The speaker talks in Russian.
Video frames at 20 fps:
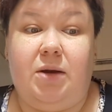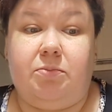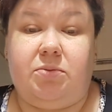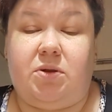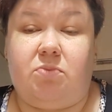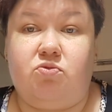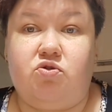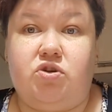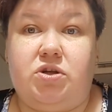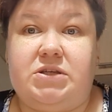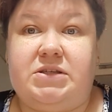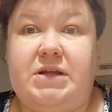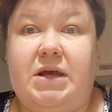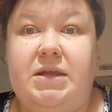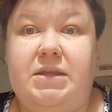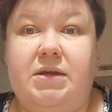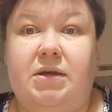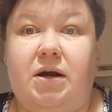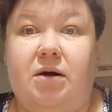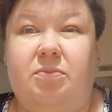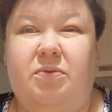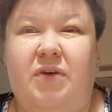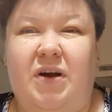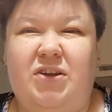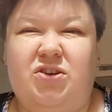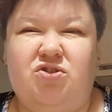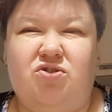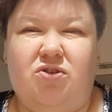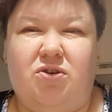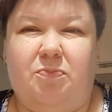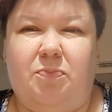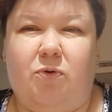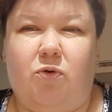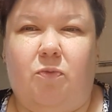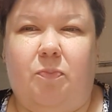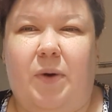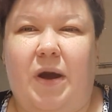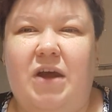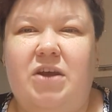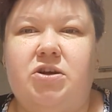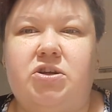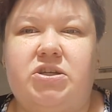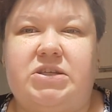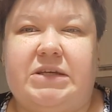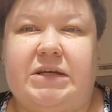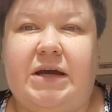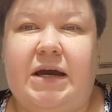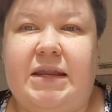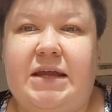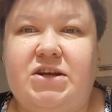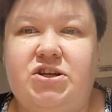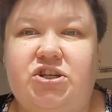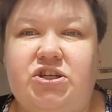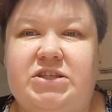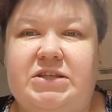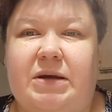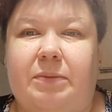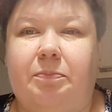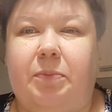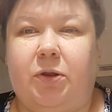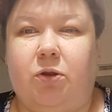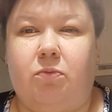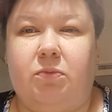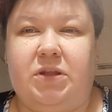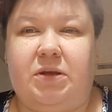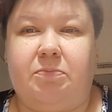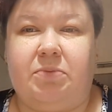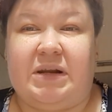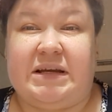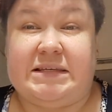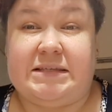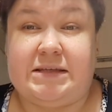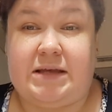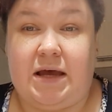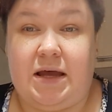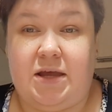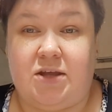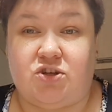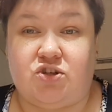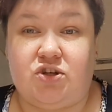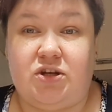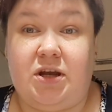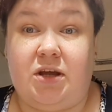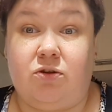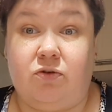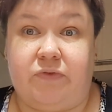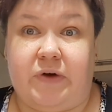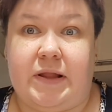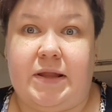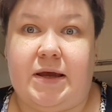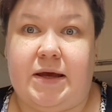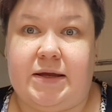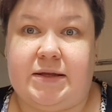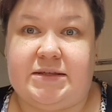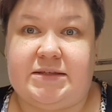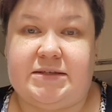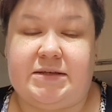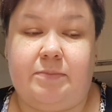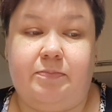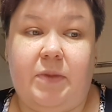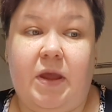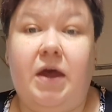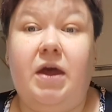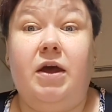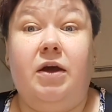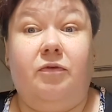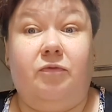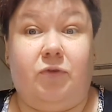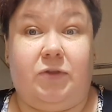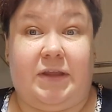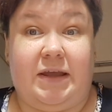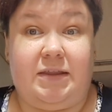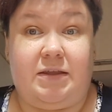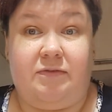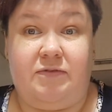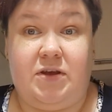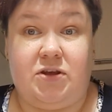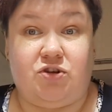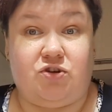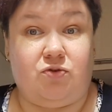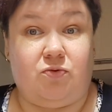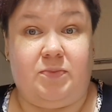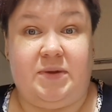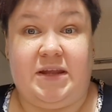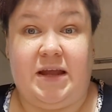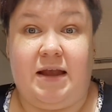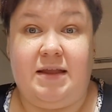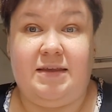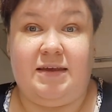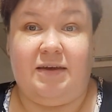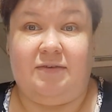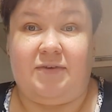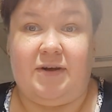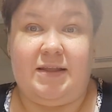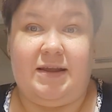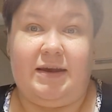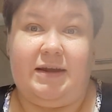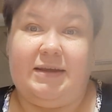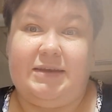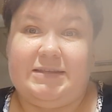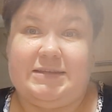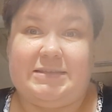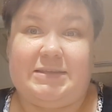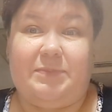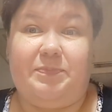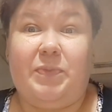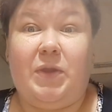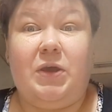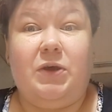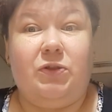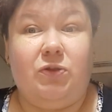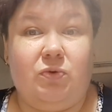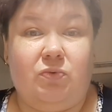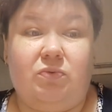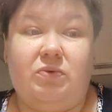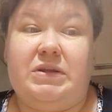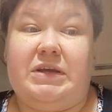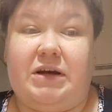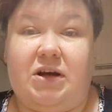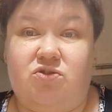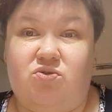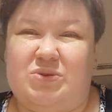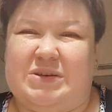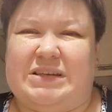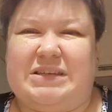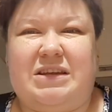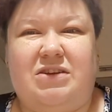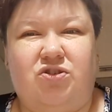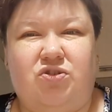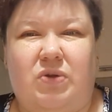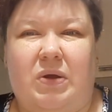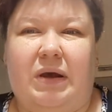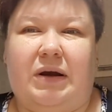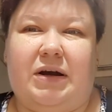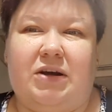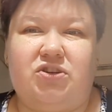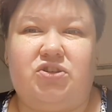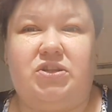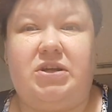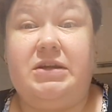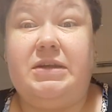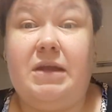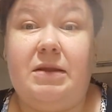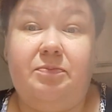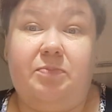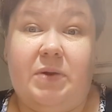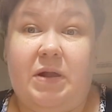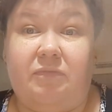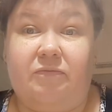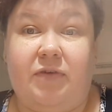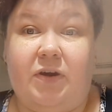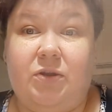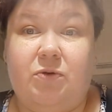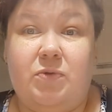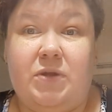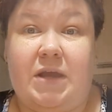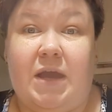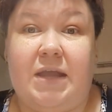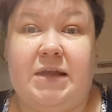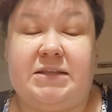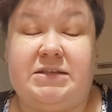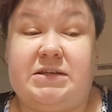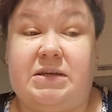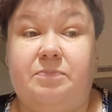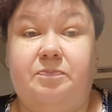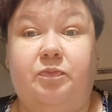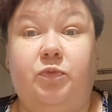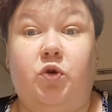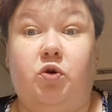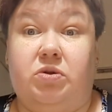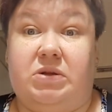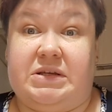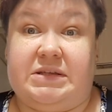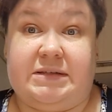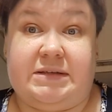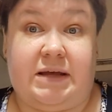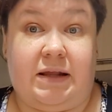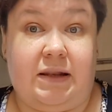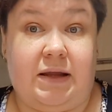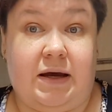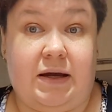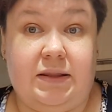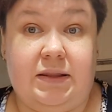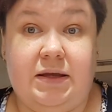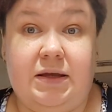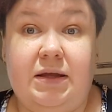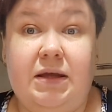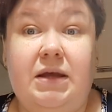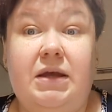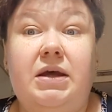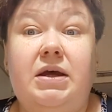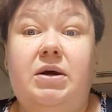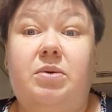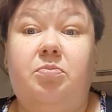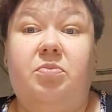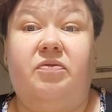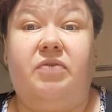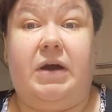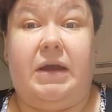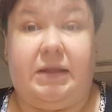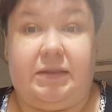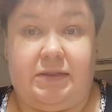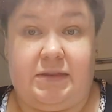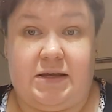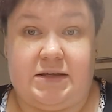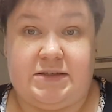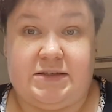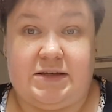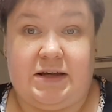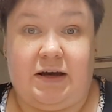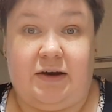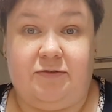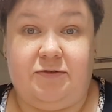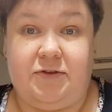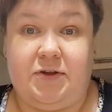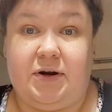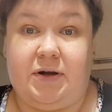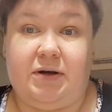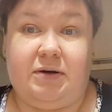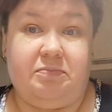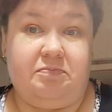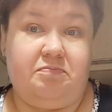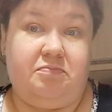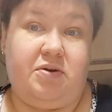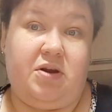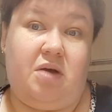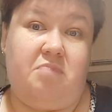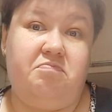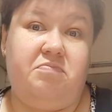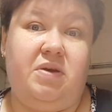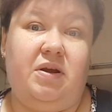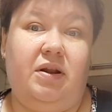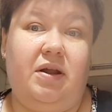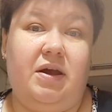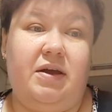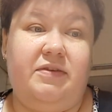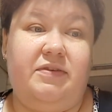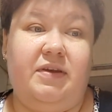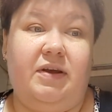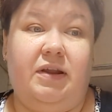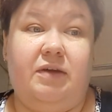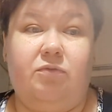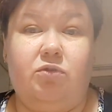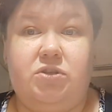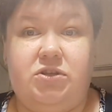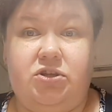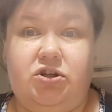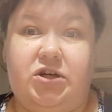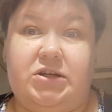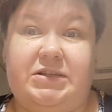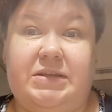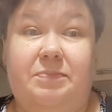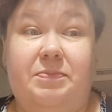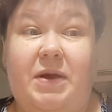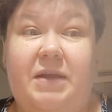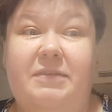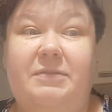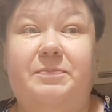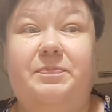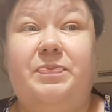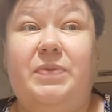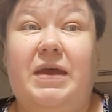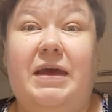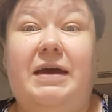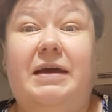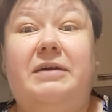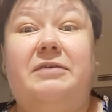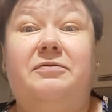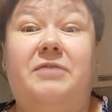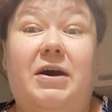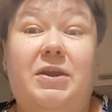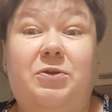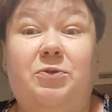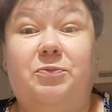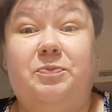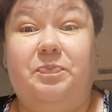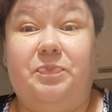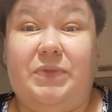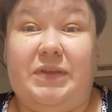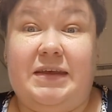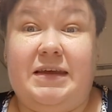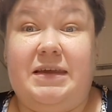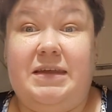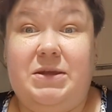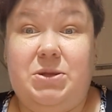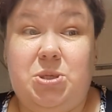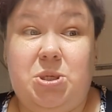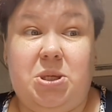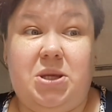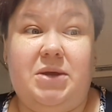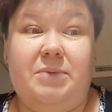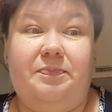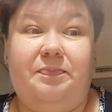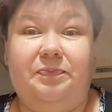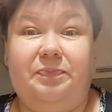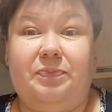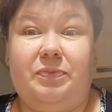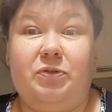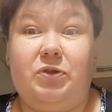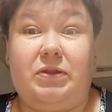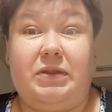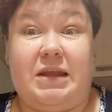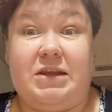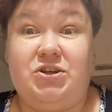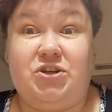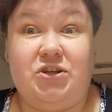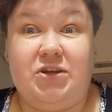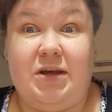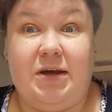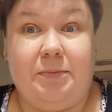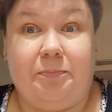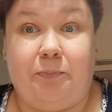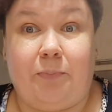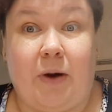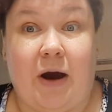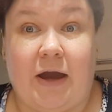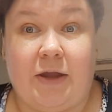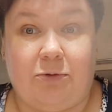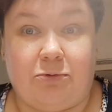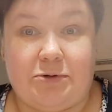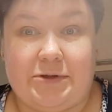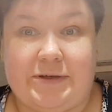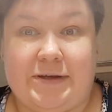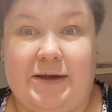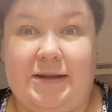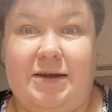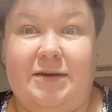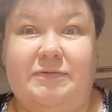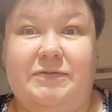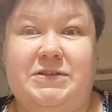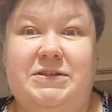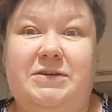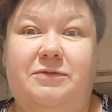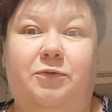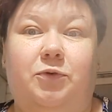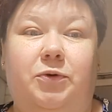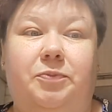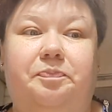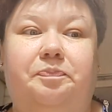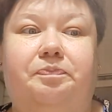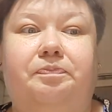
Потому что, знаете, как бывает, что-то покупаешь, загоришься, потом это бросаешь, и оно валяется. Вот эта вещь у меня не валяется. Ну, не хочу сказать, что я каждый день прям варю яйца, но на салаты, бывает на завтрак. Прям милое дело. Вот сейчас опять варю яички. Точнее, парю, скорее всего.